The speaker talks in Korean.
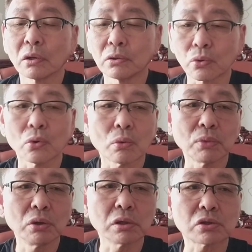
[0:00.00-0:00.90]
그리고
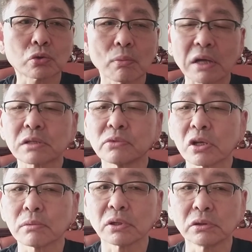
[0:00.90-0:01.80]
뭐 여기서 또 말씀을
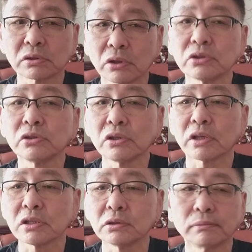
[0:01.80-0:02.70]
드리지만 저는
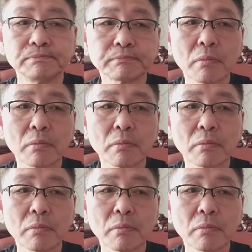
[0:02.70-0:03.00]
현재 지금